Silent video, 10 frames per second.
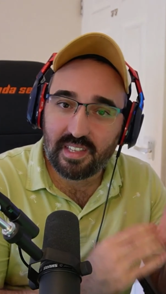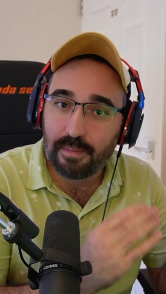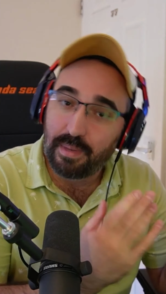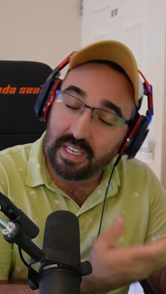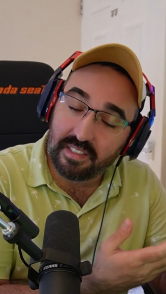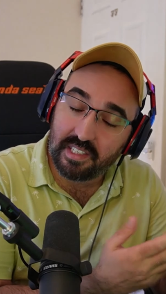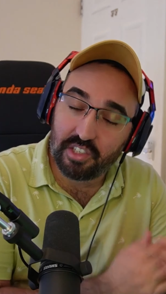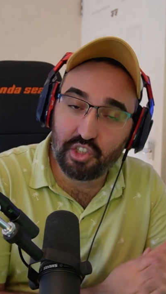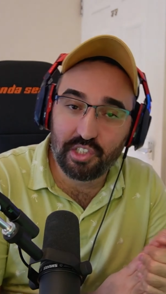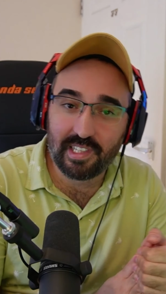
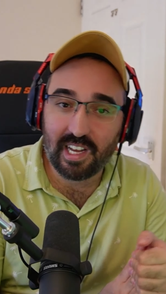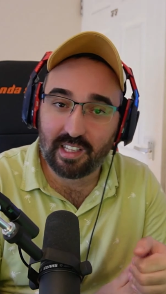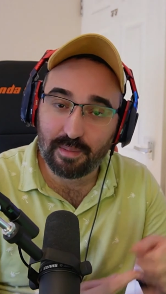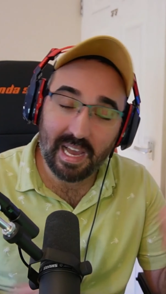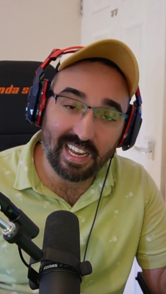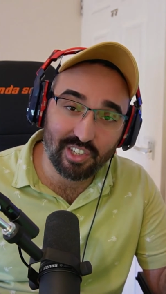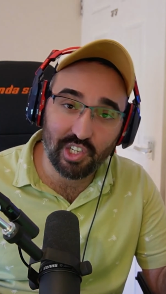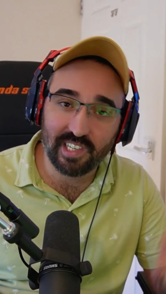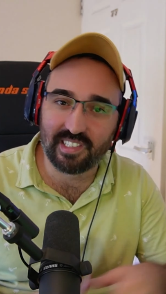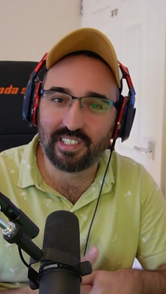PlayStation'ı da aldım. Her
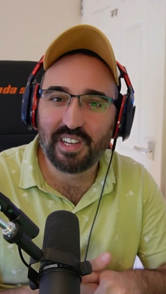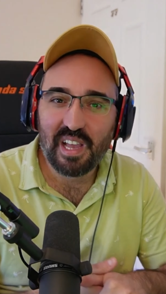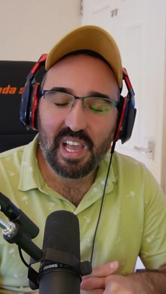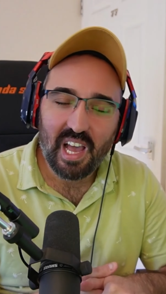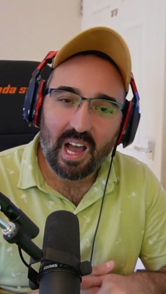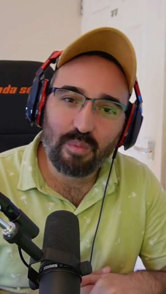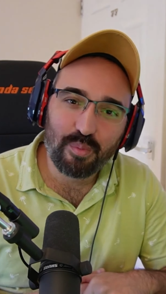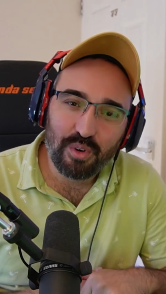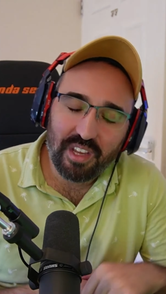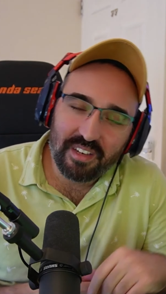şey hazır. Ama
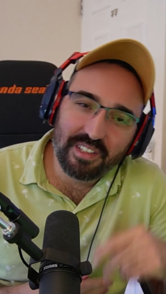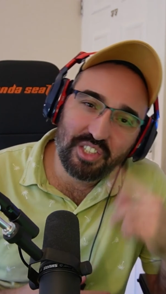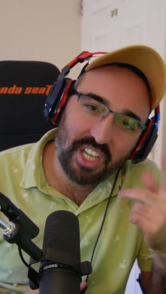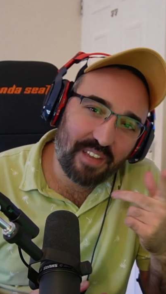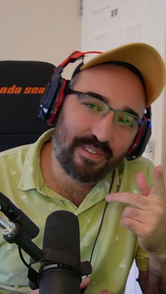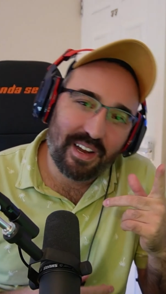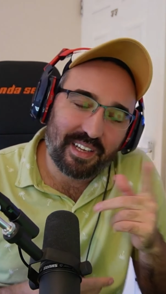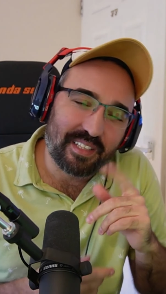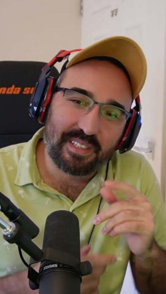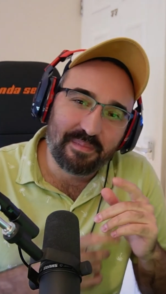bunun yanında şeyi fark
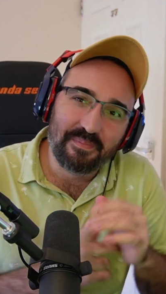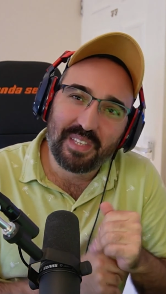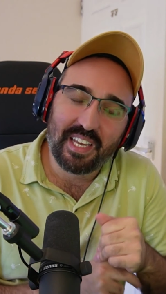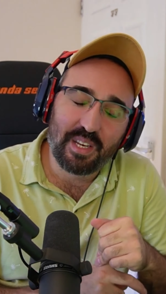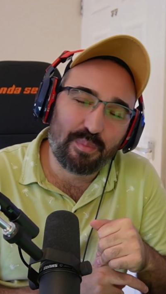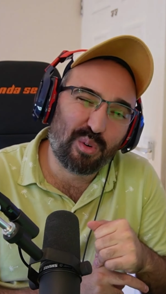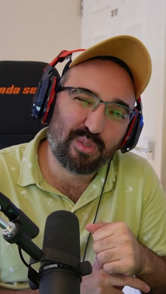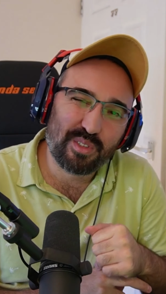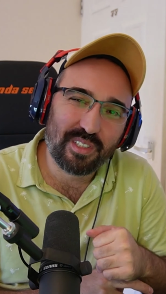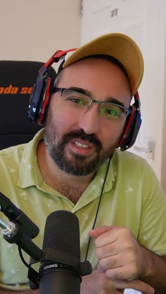ettim. Harry
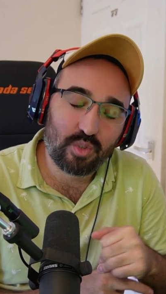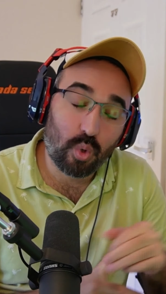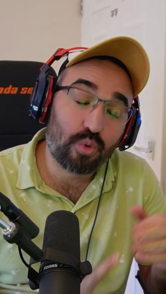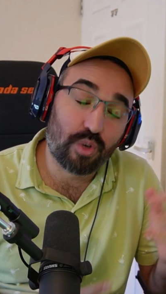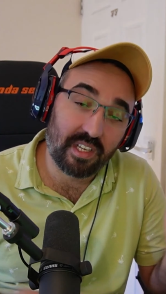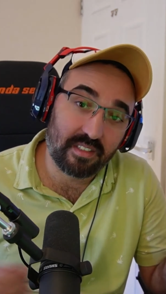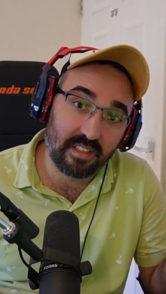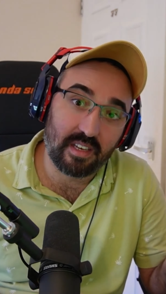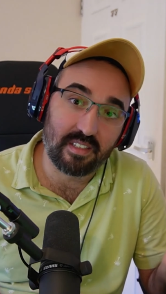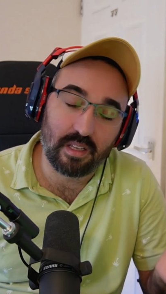Potter'ı çok çok
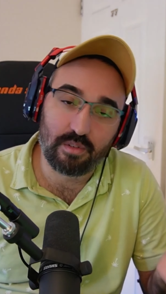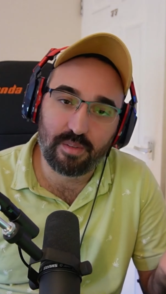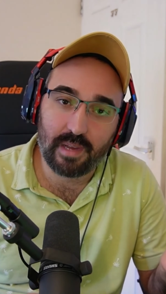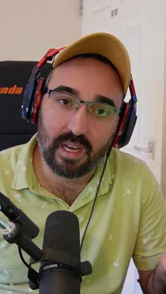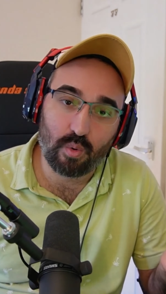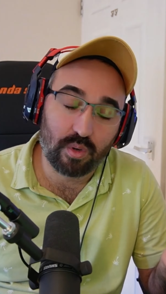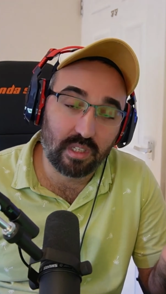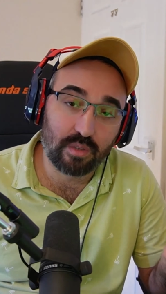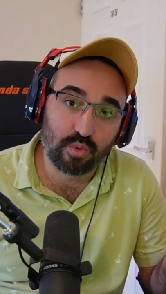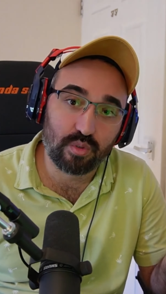eskiden izlemiştim. Yani o
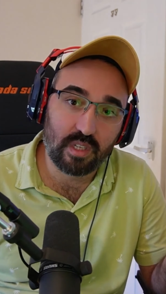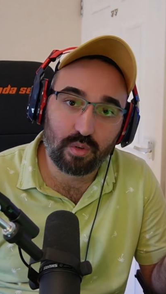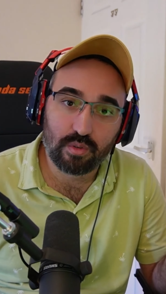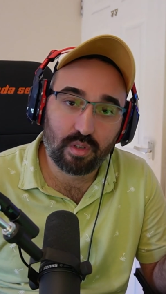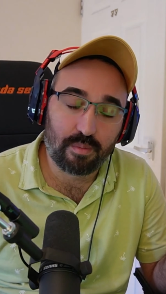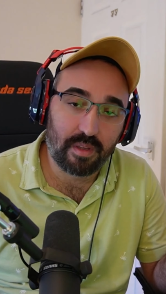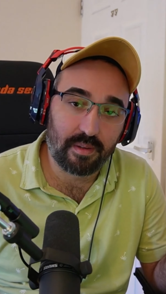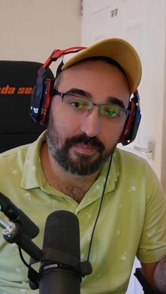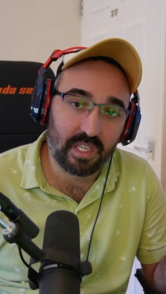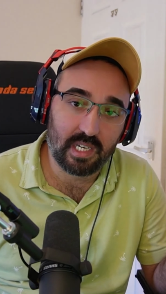kadar uzun sene oldu ki bir
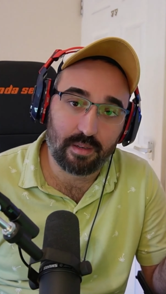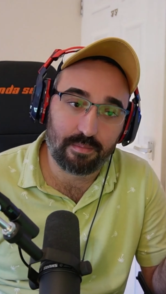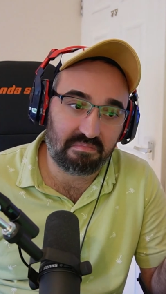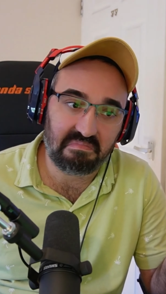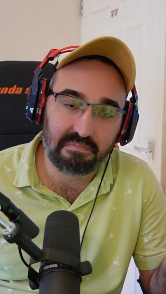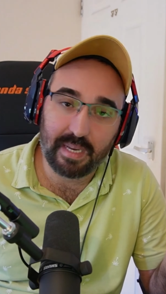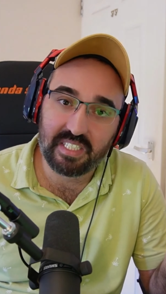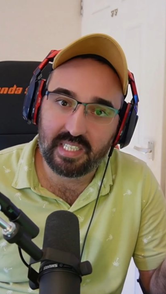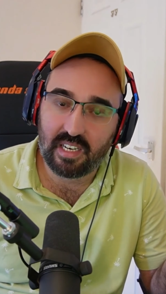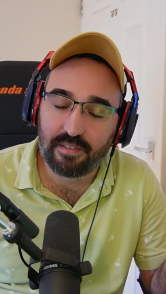5 e,
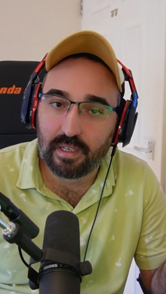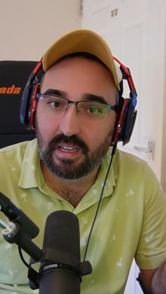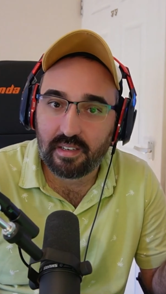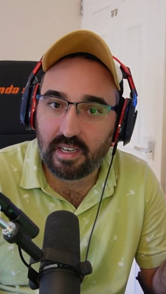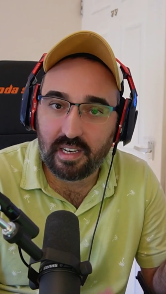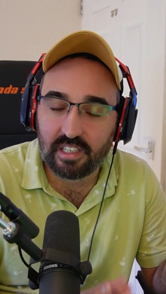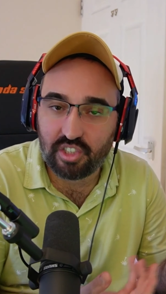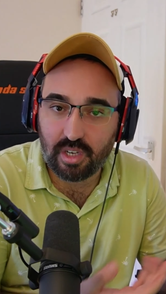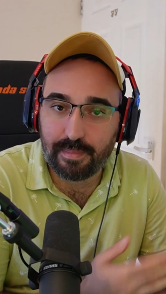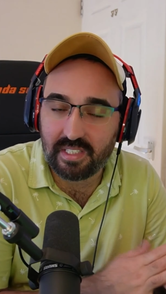sene falan en
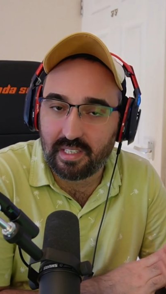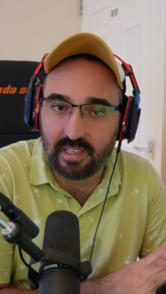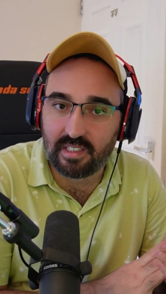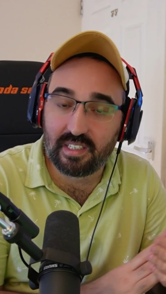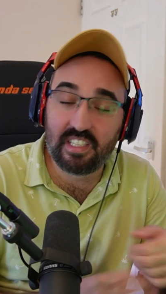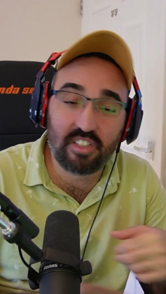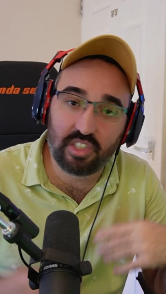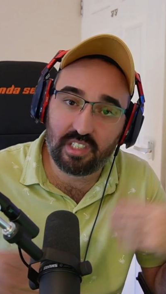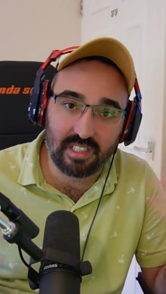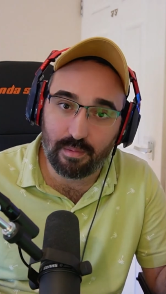aşağı 5 senedir hiç
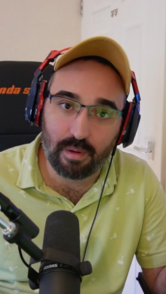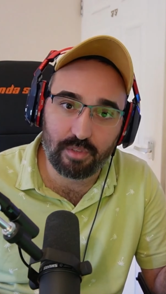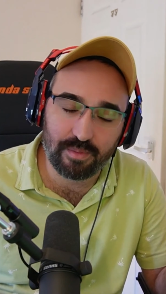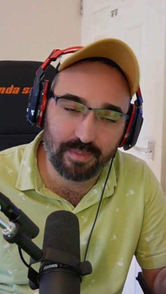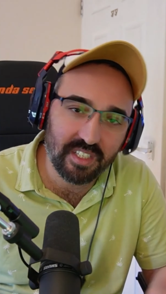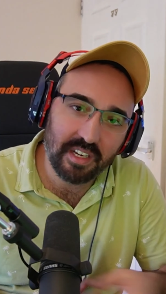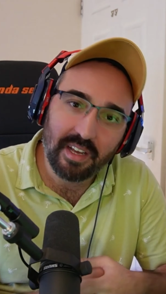izlememişimdir.